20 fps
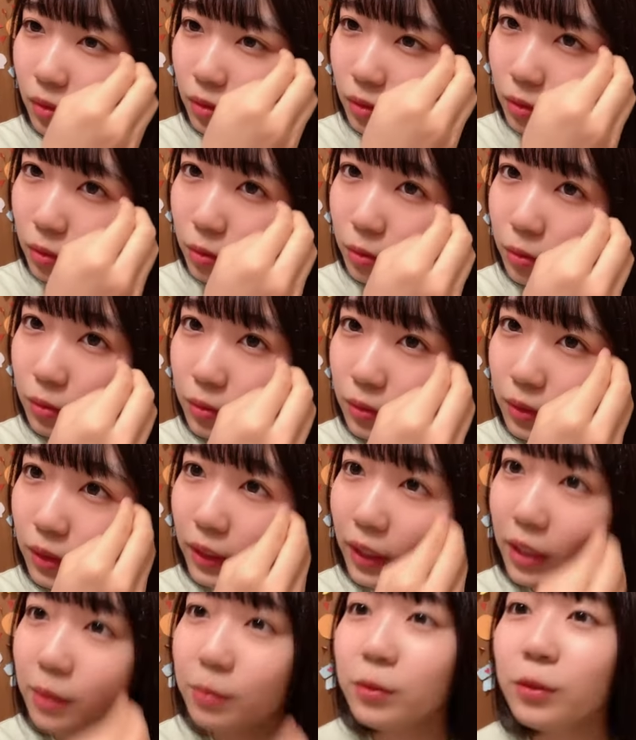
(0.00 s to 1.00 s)
そうで
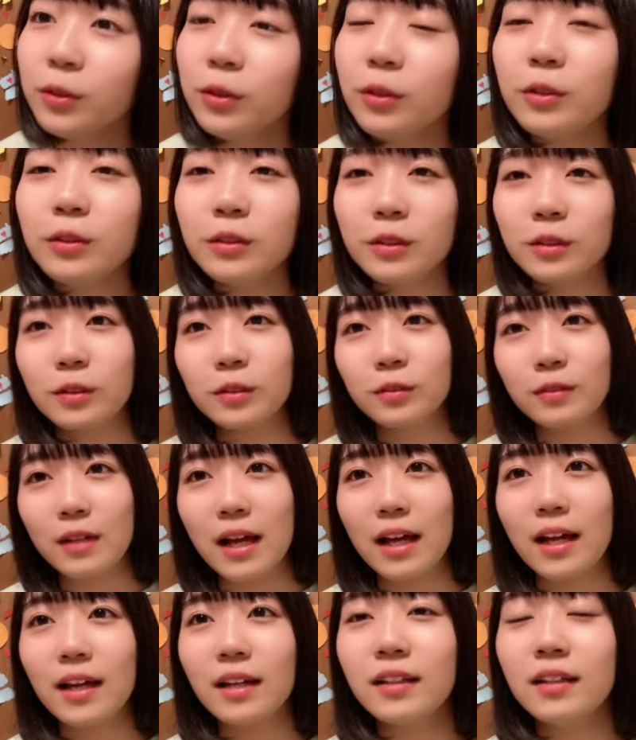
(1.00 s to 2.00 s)
買い物競争
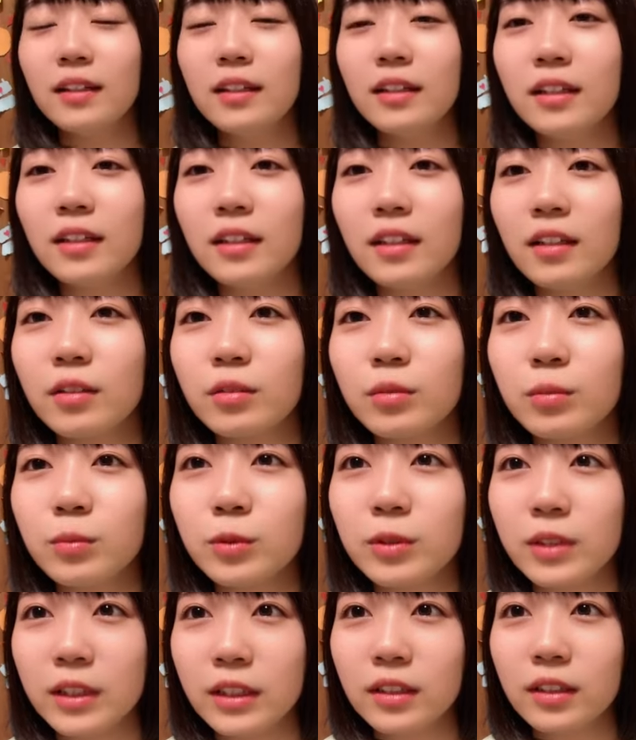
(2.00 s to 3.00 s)
はあの
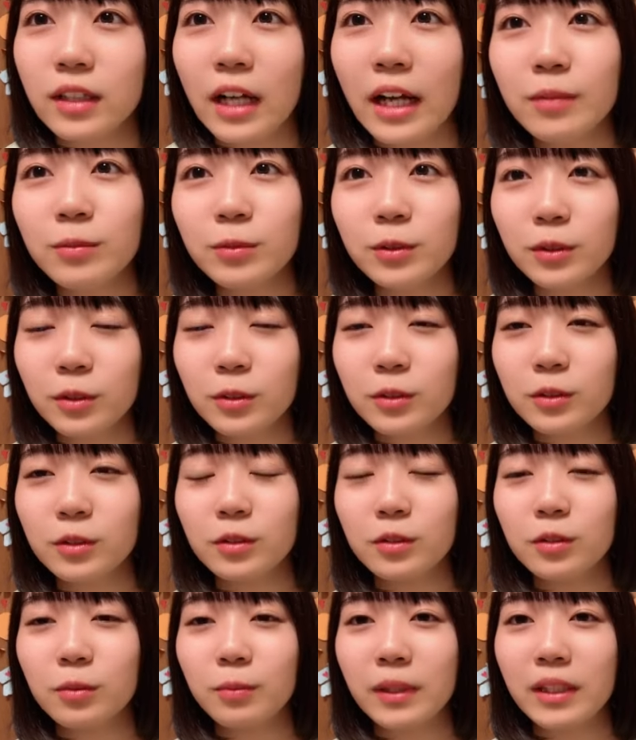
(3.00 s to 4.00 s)
もうね買い物競
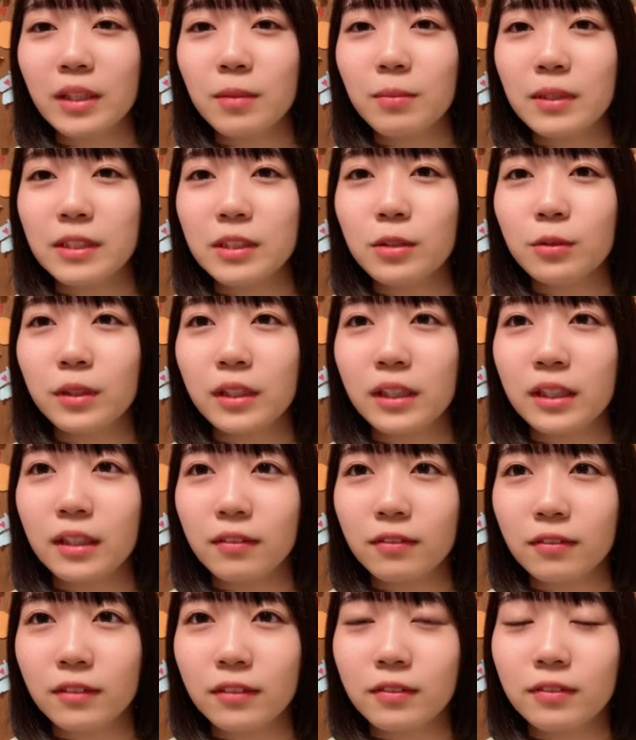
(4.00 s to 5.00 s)
争の目玉商品
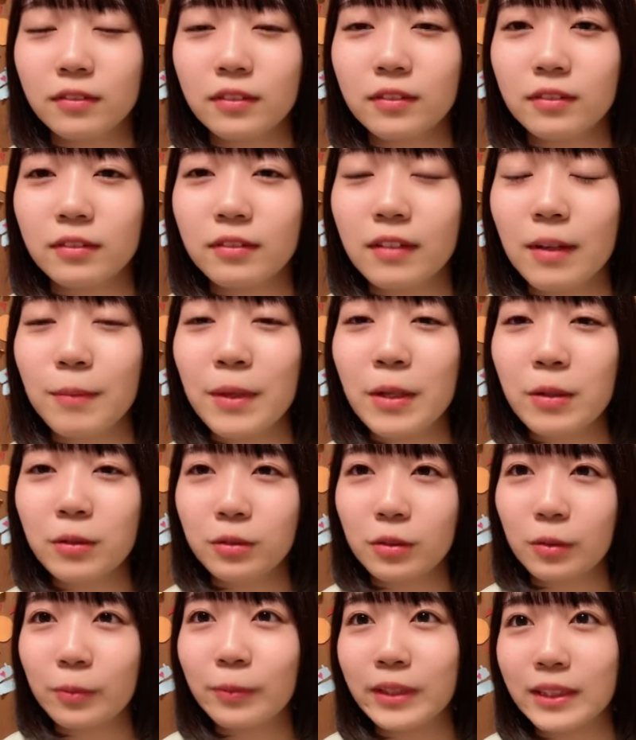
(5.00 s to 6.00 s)
は
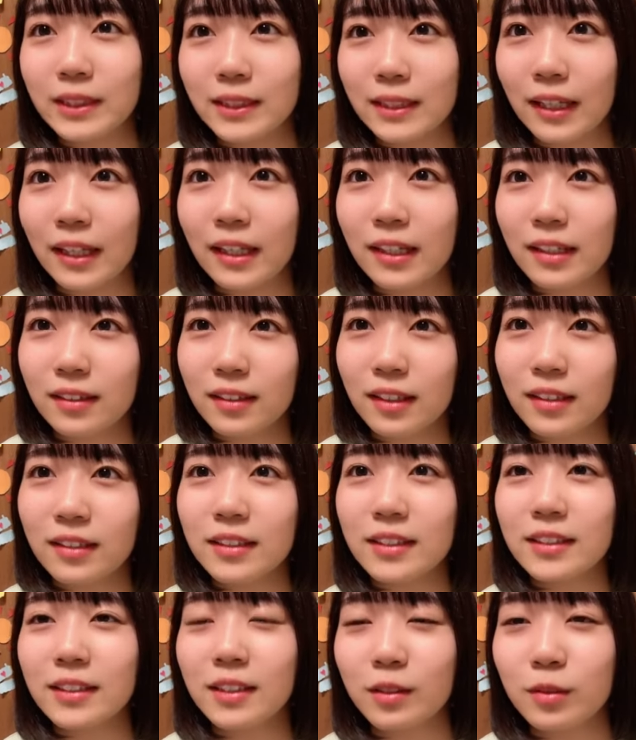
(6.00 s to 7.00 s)
メロンと松茸だったん
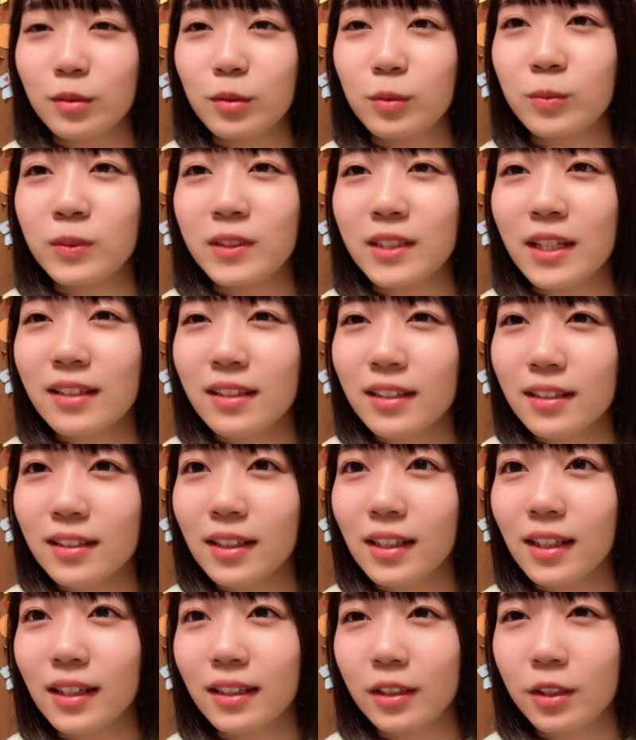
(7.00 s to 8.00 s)
ですけど残念
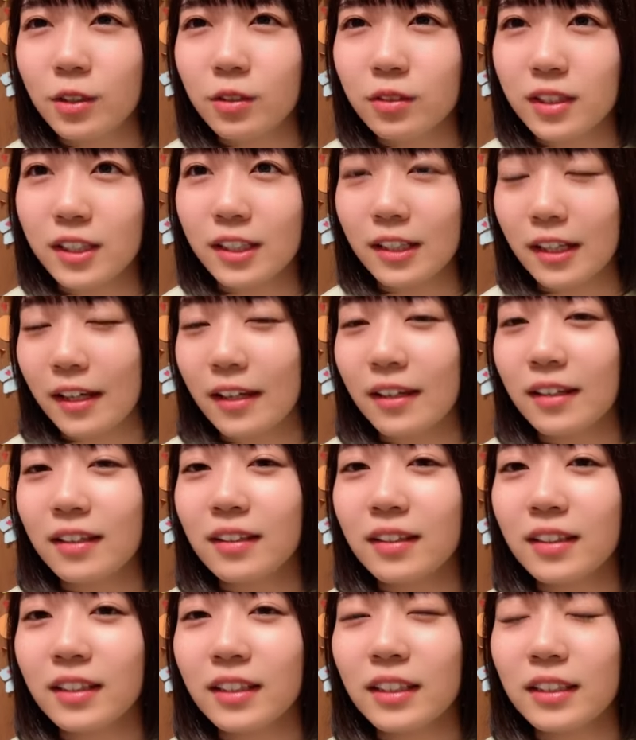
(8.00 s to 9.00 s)
ながらきゅうりで
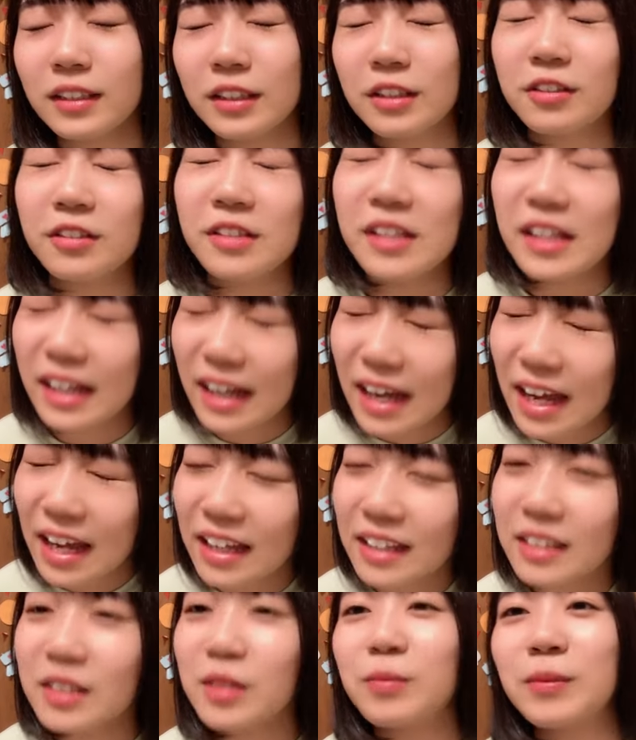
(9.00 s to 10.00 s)
きゅうりか
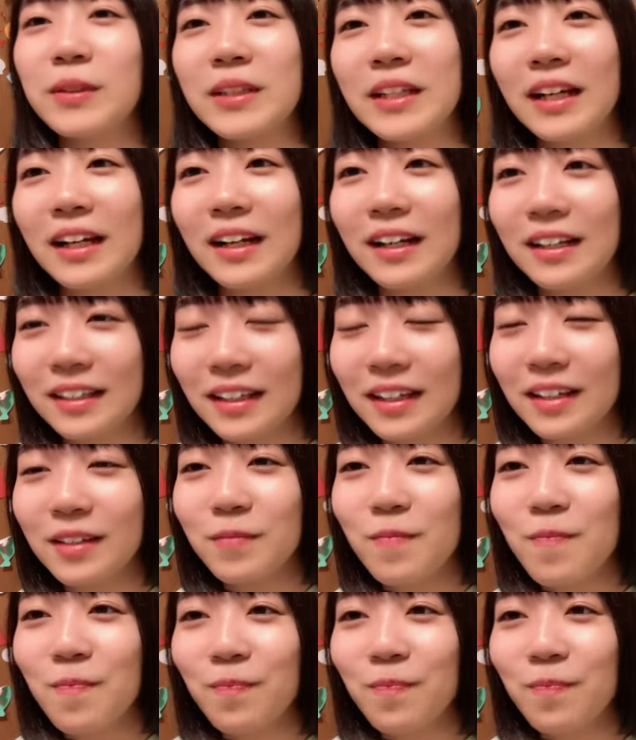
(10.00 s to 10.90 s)
と思いながらね